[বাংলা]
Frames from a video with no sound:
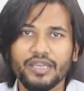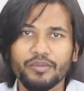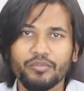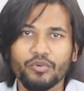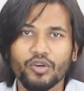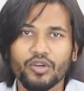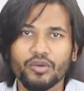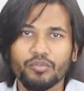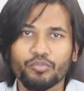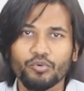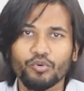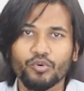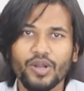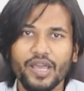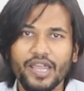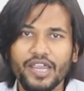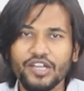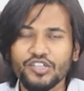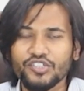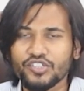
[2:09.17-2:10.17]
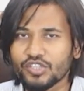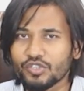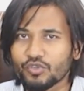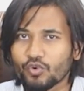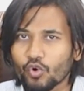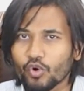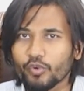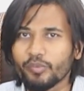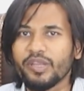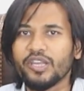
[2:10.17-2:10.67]
এবং ব্রুনাইয়ের যে
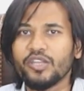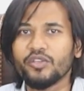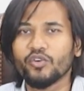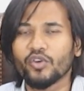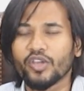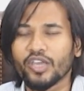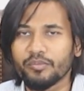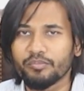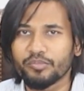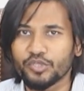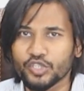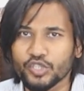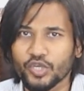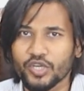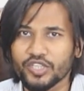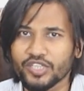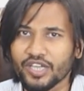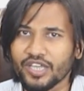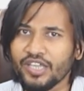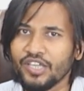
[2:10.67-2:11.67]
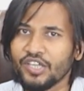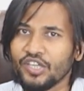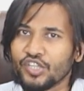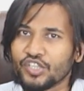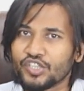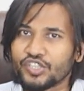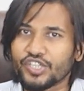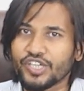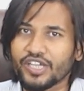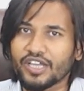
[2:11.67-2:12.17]
কর্মী নিয়োগের বিষয়টা
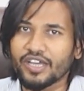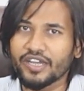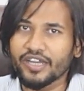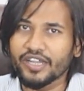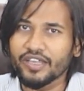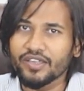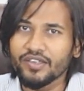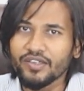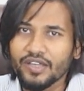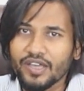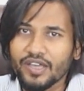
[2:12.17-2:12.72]
সেখানে